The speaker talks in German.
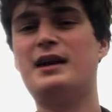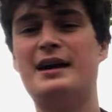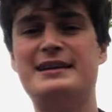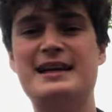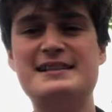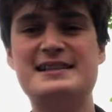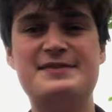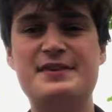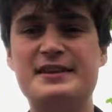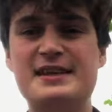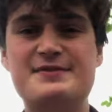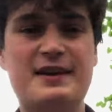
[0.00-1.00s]
I guess, ich
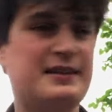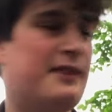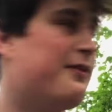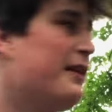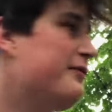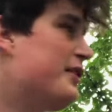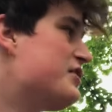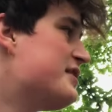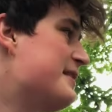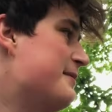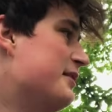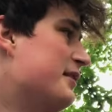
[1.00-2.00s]
werde jetzt weiter Pfandflaschen
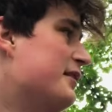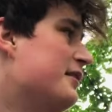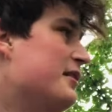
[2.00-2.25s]
sammeln gehen,